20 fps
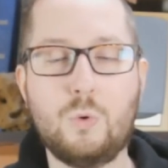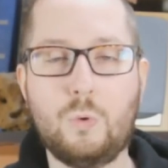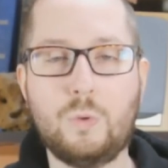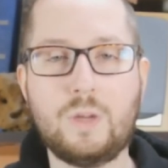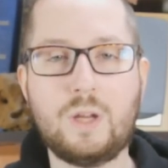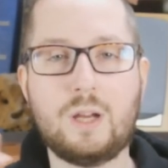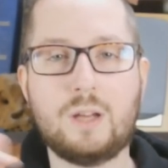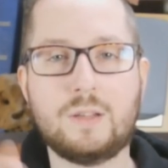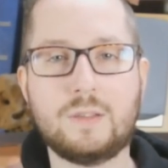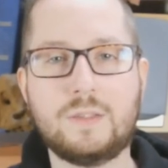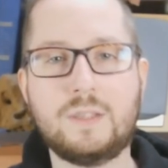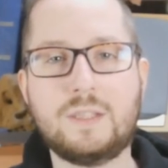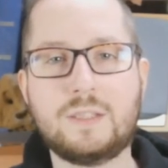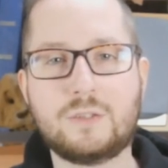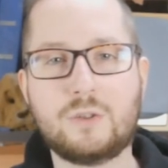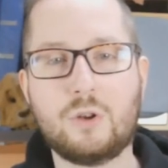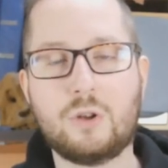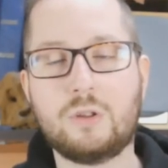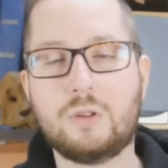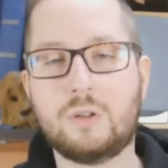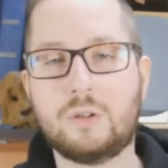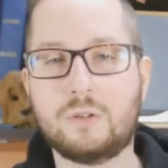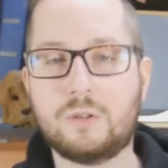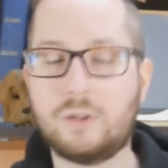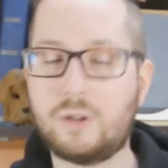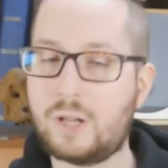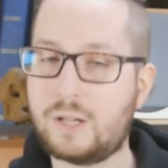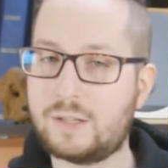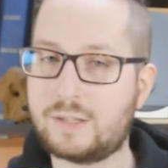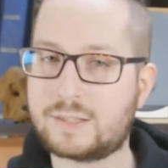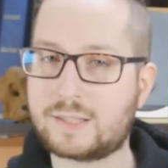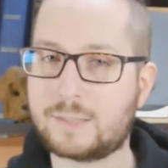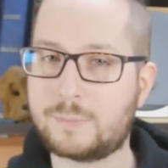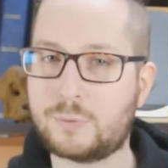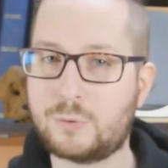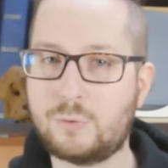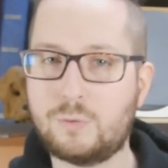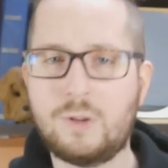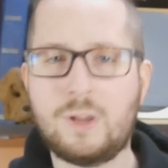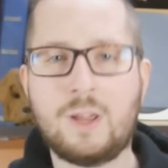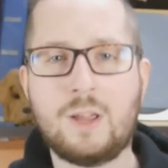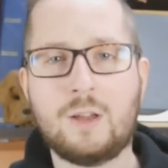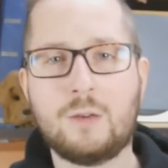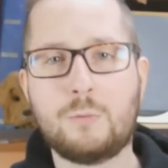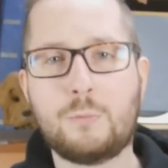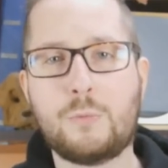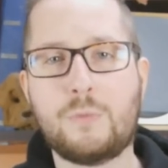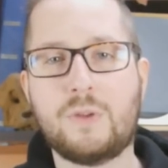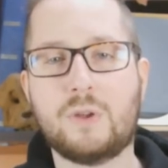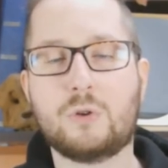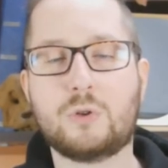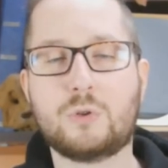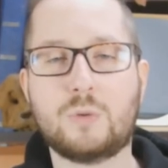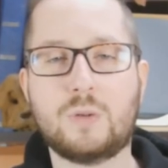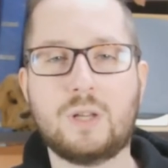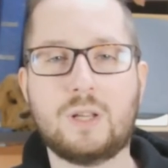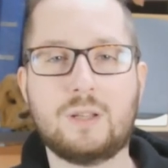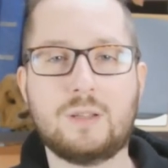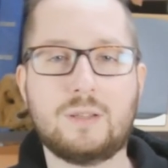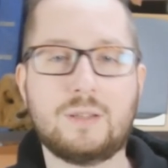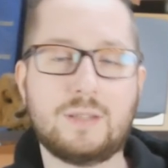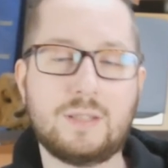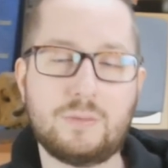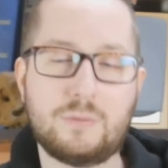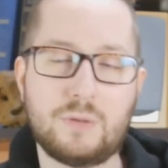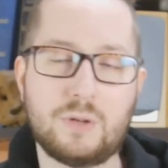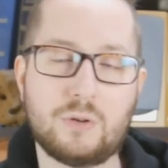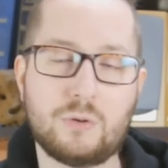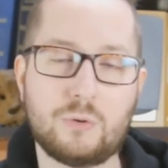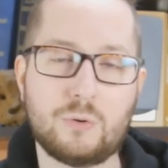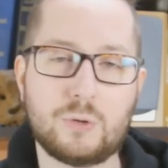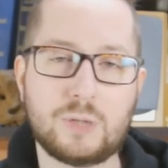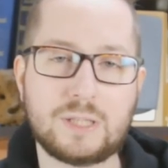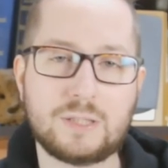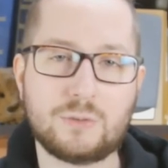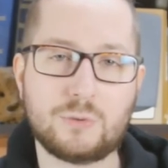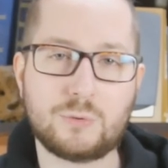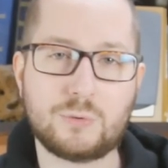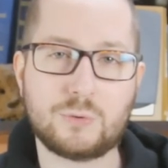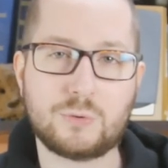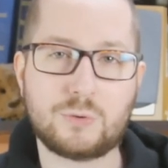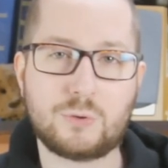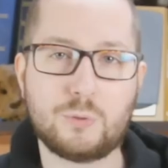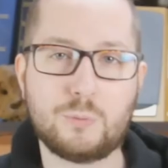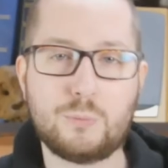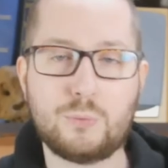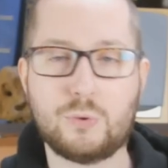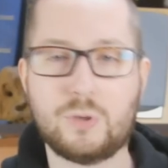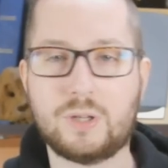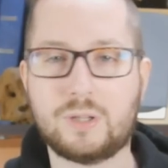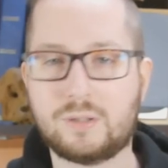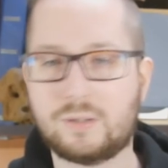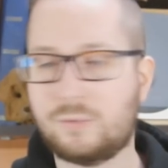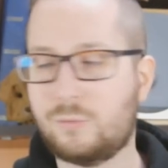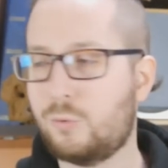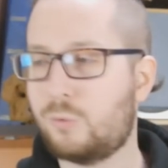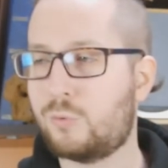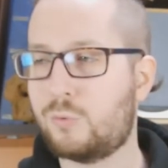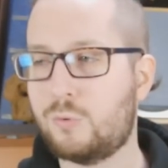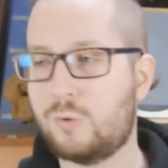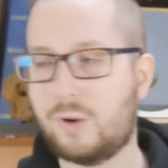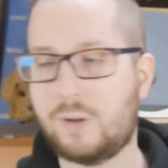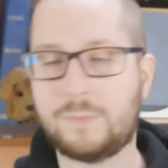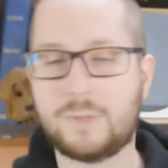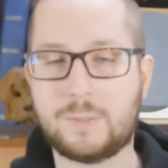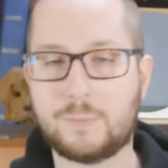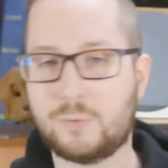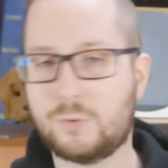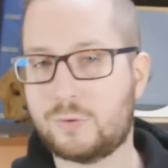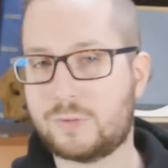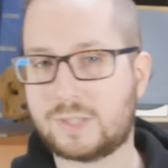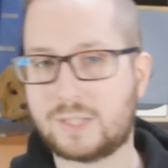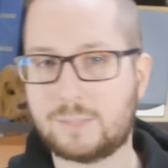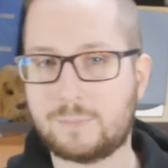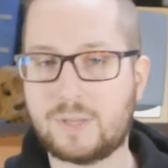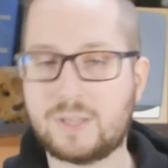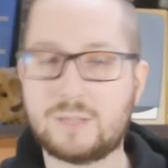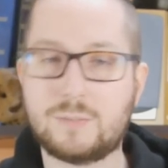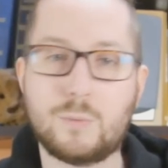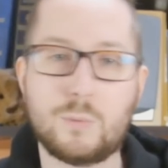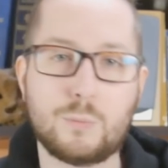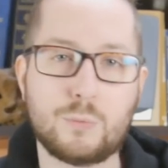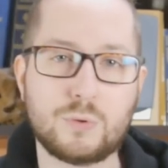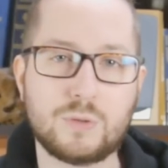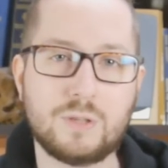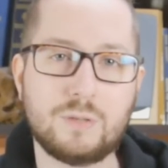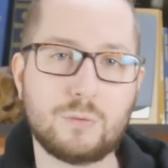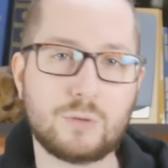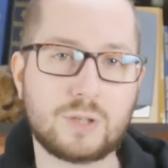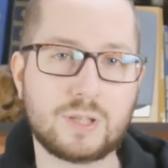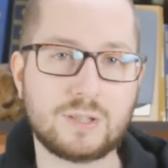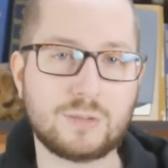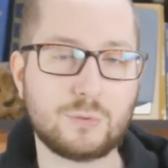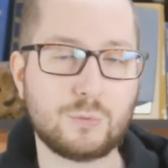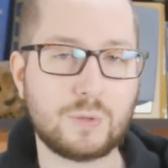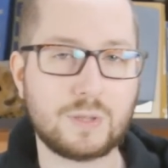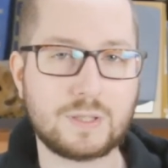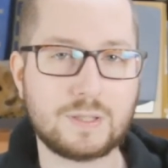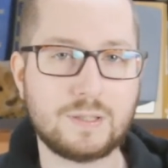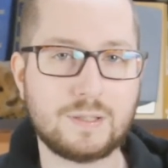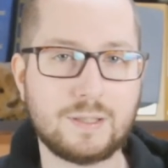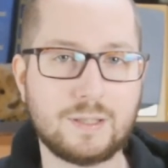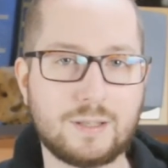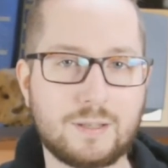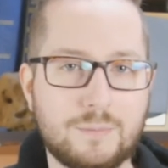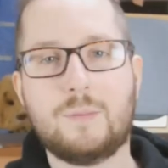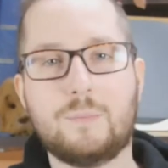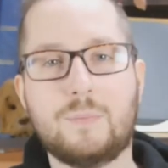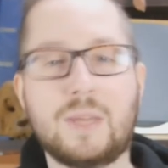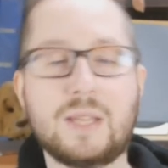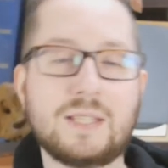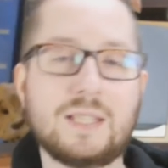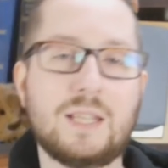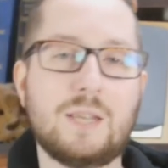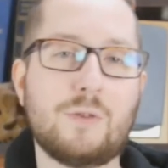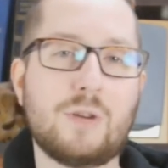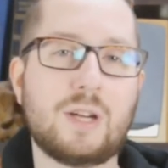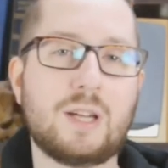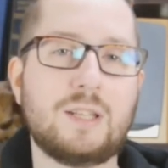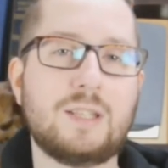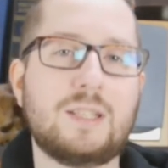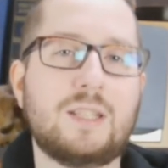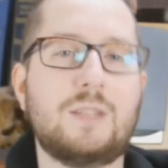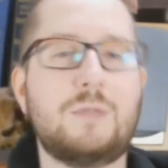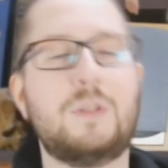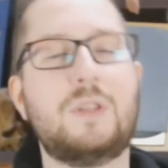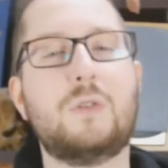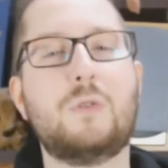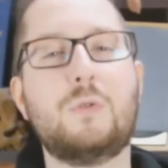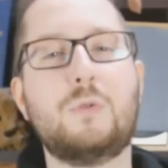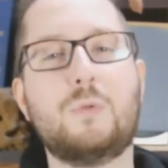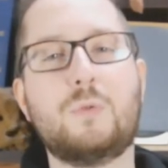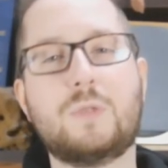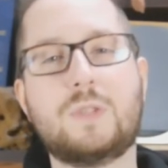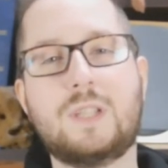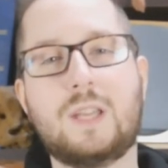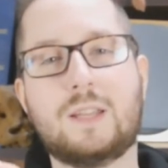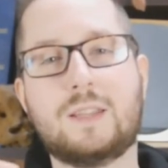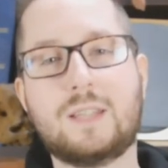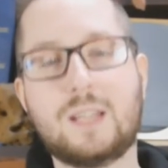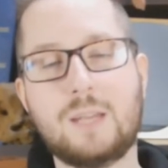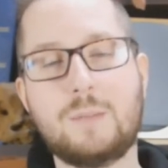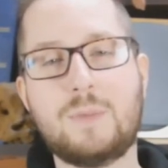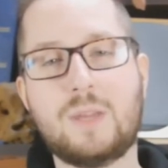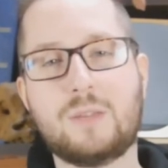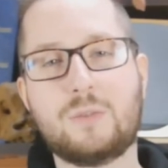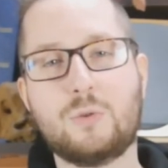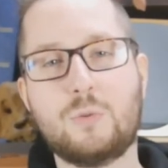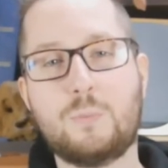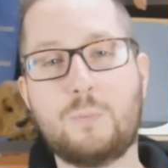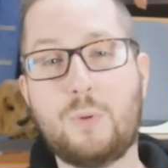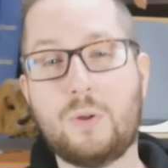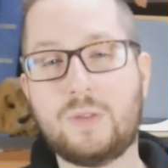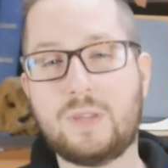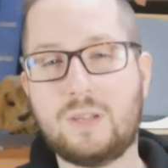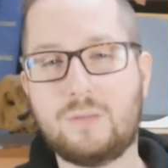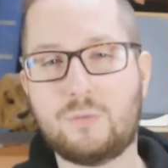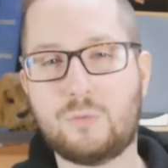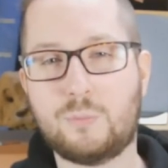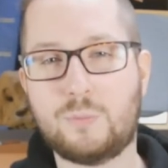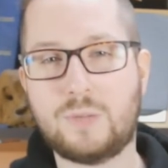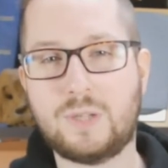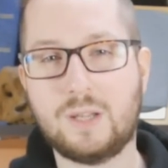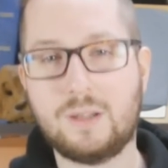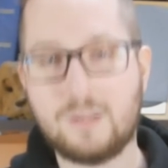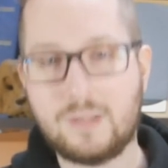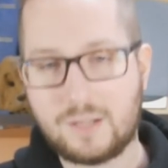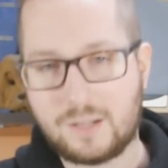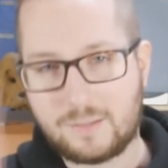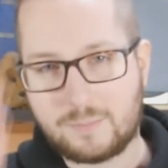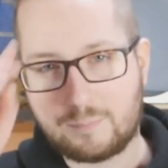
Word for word: On a un Discord dans la description. Vous pouvez rejoindre les différents réseaux sociaux pour être au courant un petit peu de ce qui se passe, me poser vos questions, etc. Merci d'avoir regardé cette vidéo. Nous, on se dit à très bientôt. Portez-vous bien.